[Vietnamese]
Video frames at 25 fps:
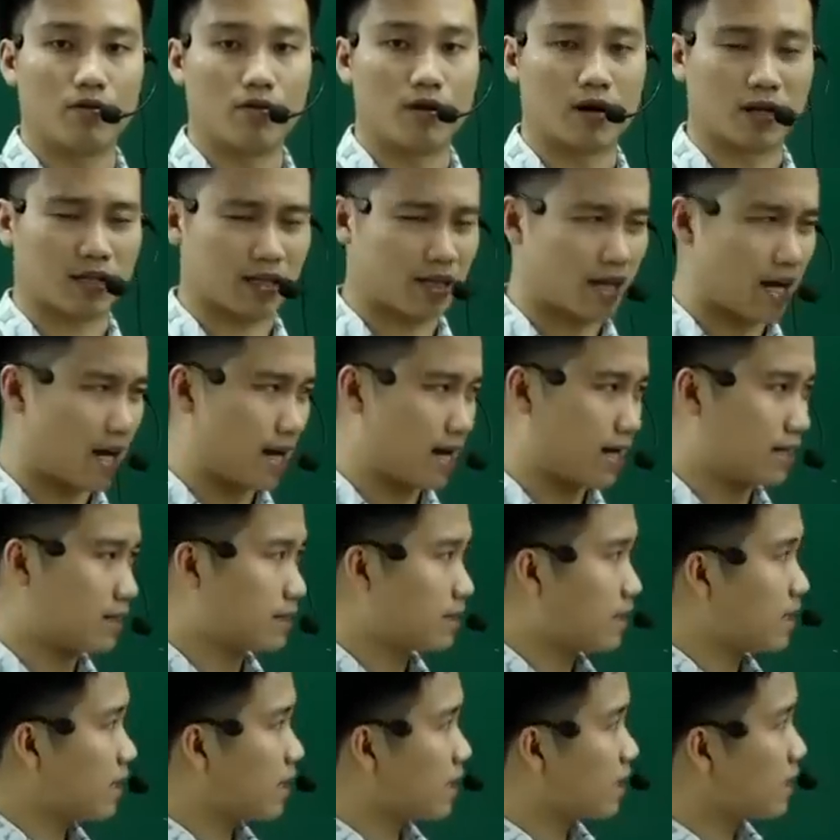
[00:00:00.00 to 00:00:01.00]
Hoặc
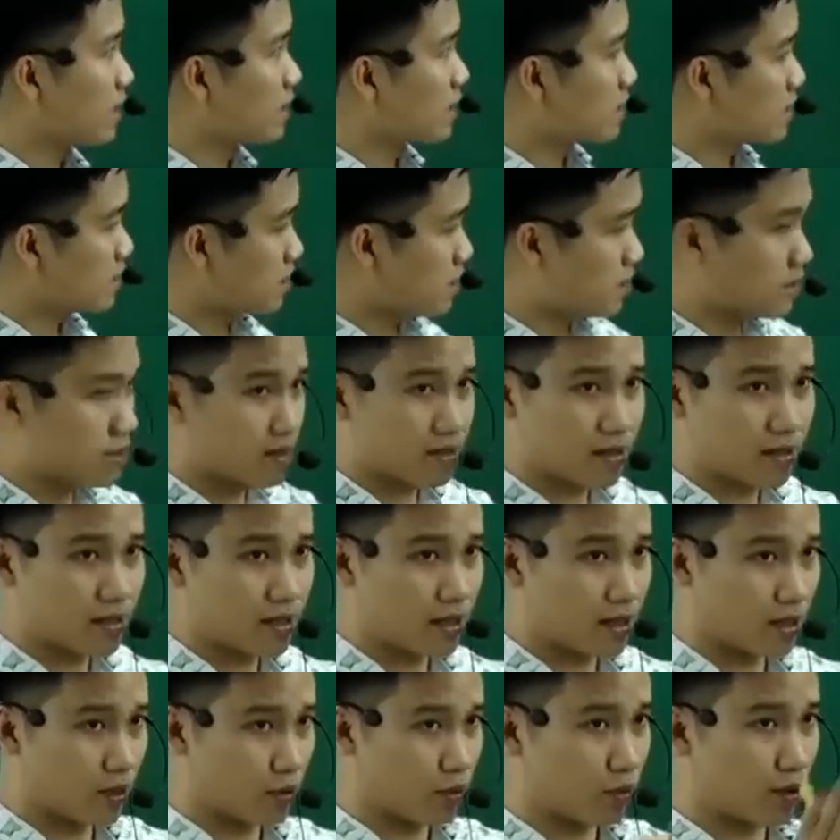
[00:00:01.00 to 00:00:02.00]
là đây này,
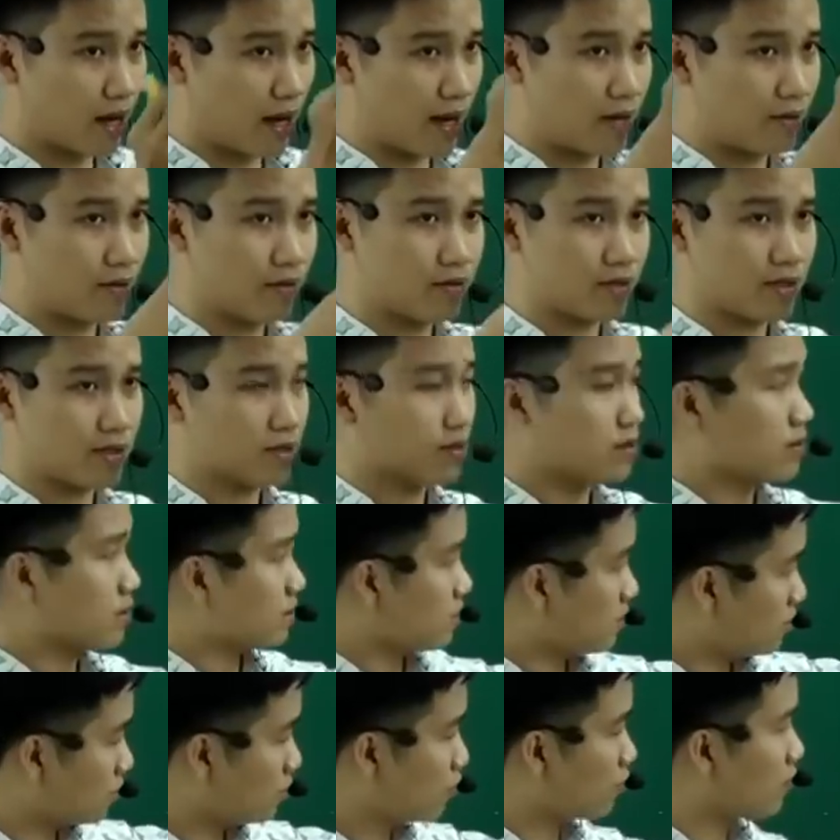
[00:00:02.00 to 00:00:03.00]
lùi lại
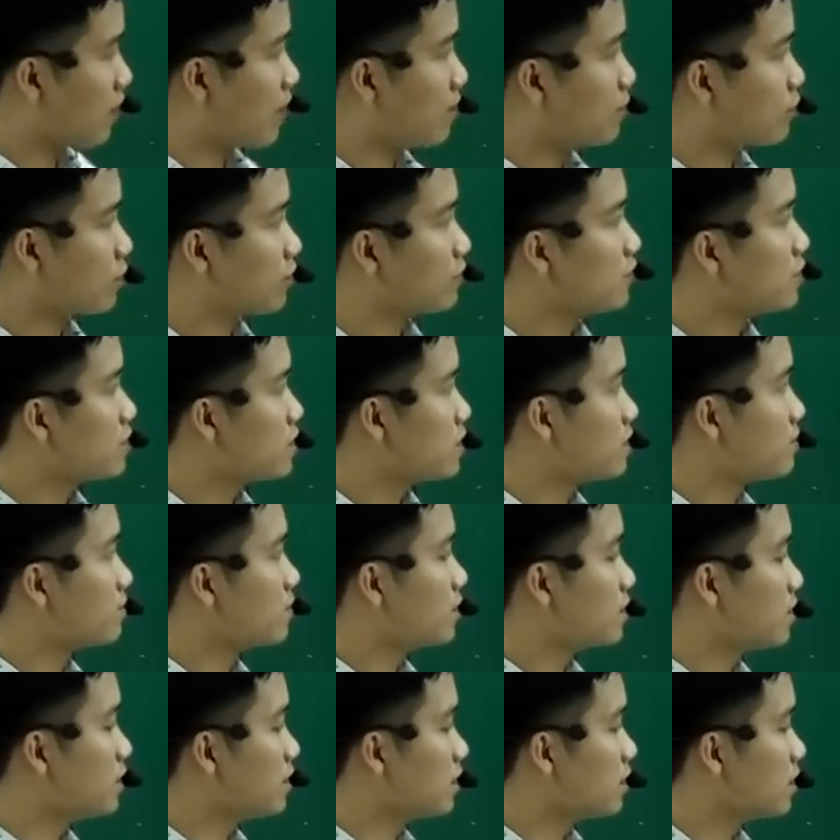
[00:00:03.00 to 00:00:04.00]
một cái phương
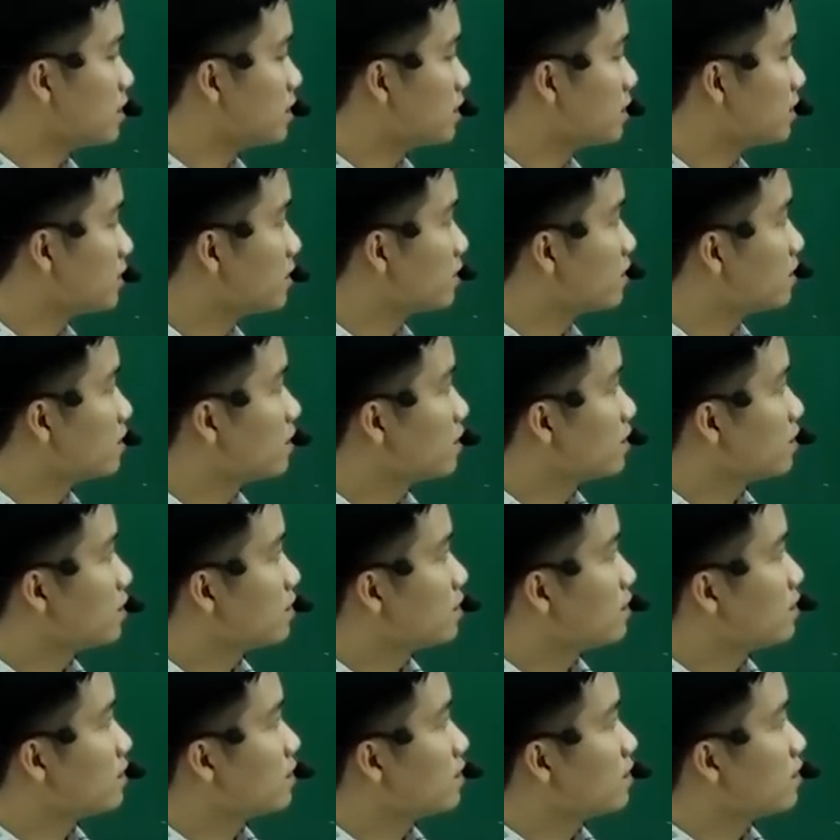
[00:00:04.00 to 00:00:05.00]
trình bất kỳ đi,
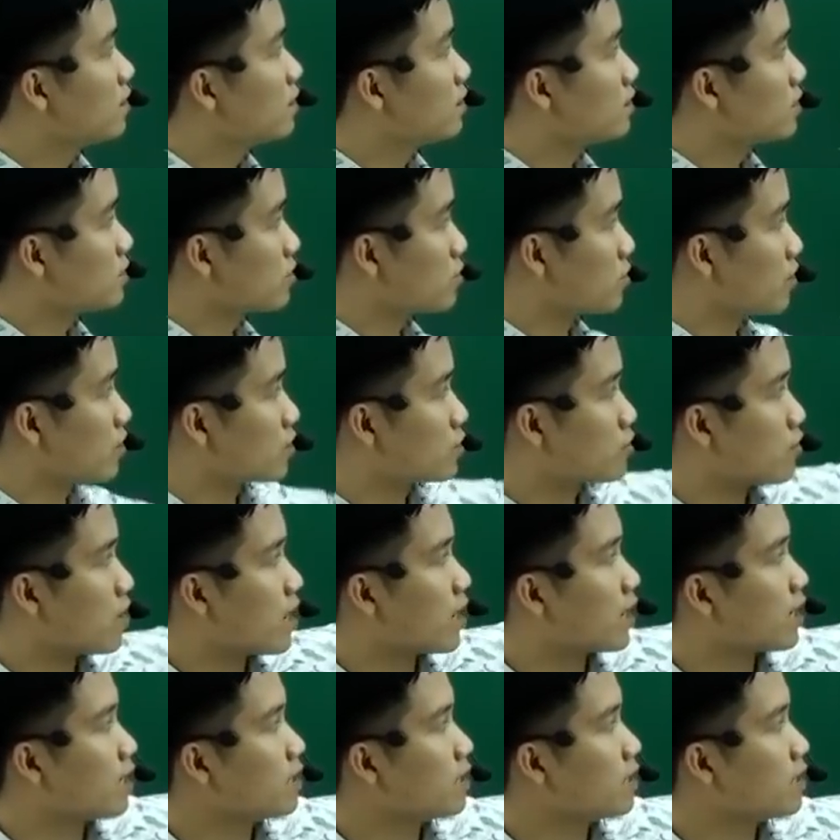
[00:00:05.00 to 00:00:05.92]
xóa